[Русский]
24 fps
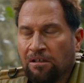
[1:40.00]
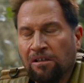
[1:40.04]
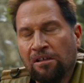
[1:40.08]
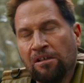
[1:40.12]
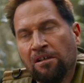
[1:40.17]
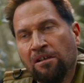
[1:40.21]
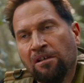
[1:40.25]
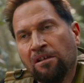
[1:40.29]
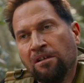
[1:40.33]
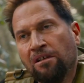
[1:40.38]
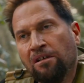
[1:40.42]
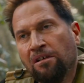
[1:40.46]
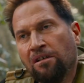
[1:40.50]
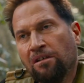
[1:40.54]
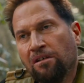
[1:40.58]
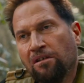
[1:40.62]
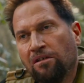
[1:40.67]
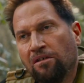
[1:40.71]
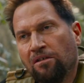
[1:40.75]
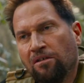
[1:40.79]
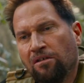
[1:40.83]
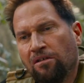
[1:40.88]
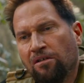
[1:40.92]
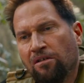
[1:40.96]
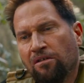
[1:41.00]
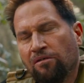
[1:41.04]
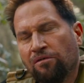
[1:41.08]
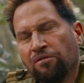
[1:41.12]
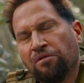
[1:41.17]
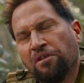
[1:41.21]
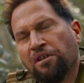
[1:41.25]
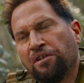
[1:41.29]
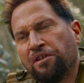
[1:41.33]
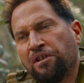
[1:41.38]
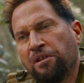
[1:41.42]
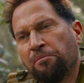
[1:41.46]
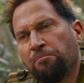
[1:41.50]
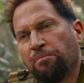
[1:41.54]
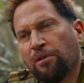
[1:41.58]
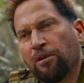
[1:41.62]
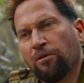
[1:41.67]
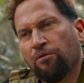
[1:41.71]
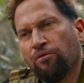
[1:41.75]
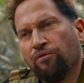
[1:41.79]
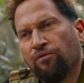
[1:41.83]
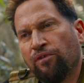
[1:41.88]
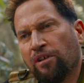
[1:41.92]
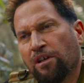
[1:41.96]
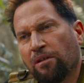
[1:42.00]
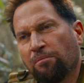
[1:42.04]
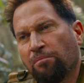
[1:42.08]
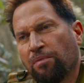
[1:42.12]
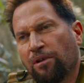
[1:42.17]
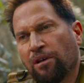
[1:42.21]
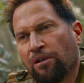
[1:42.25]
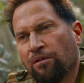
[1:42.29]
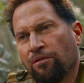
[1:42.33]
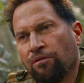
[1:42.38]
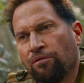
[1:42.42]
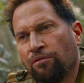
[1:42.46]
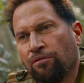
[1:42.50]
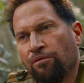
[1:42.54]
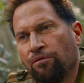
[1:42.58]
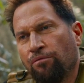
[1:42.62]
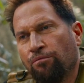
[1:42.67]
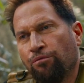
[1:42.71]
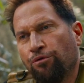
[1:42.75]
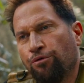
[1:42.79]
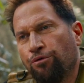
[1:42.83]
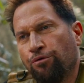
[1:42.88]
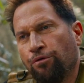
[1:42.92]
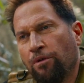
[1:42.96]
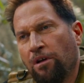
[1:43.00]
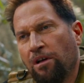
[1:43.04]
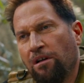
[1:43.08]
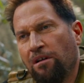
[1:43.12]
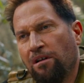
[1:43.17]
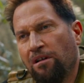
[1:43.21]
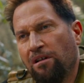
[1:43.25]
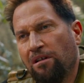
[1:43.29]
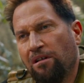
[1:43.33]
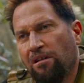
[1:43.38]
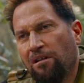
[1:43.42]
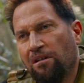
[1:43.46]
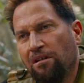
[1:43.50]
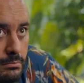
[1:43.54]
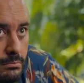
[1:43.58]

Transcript: через ад. Ну а сам вырезать ты не пробовал?